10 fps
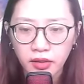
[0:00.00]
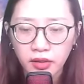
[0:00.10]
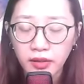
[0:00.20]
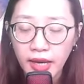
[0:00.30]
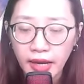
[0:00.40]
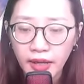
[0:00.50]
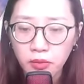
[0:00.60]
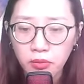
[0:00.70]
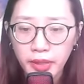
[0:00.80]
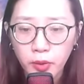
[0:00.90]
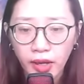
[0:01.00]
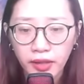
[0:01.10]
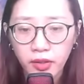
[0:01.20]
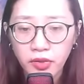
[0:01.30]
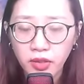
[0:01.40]
Dạ, bên
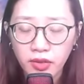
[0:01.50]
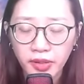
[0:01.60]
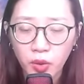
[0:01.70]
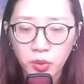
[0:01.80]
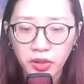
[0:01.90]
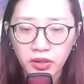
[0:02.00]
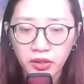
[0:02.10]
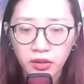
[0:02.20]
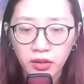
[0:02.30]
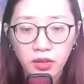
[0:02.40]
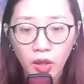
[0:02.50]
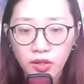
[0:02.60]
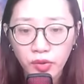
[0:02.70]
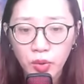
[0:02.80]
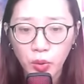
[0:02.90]
ngoài có rất là đông người. Nói
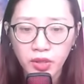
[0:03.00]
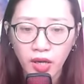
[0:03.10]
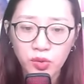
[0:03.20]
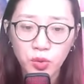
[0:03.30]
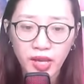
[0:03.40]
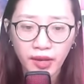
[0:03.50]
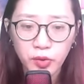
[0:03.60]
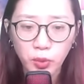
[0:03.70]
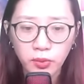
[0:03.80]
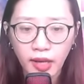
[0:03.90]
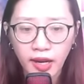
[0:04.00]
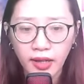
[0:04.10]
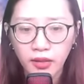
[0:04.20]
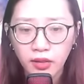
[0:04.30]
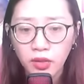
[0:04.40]
là chủ nợ của nhà chúng
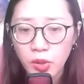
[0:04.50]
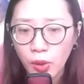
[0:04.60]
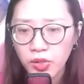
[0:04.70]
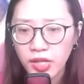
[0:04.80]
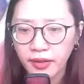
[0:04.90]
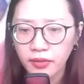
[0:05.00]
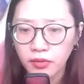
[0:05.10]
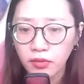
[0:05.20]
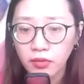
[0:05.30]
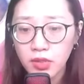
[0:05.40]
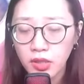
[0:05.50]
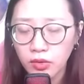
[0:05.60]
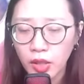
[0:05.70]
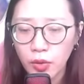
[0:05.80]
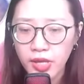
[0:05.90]
ta. Nói rằng
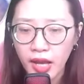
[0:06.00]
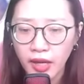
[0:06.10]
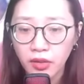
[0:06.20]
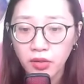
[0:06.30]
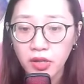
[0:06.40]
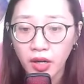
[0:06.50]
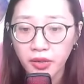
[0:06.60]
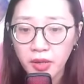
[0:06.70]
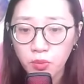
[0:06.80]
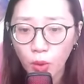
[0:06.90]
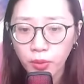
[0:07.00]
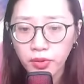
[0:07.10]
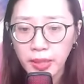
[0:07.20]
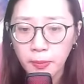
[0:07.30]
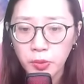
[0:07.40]
Lương thiếu gia nợ đến
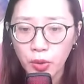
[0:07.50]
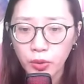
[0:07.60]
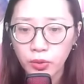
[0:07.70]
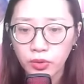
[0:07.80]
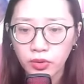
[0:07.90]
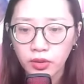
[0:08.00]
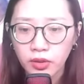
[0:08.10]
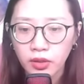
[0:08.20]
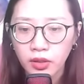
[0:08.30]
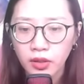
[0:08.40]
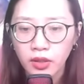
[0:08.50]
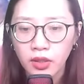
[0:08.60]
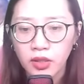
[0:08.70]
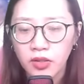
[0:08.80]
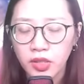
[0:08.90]
400 triệu.
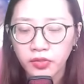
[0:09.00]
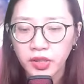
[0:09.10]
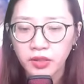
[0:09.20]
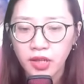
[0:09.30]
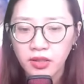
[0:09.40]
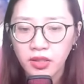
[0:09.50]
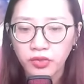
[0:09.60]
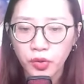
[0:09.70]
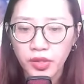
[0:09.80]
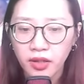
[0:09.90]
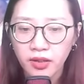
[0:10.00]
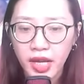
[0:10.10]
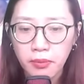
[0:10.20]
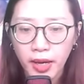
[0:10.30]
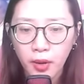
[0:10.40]
Lương Phương và Lương Phu Nhân
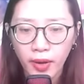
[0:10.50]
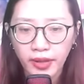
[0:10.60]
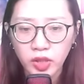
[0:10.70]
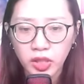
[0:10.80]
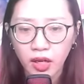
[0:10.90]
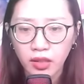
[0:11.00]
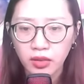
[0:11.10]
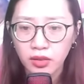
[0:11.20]
nét mặt hoảng sợ.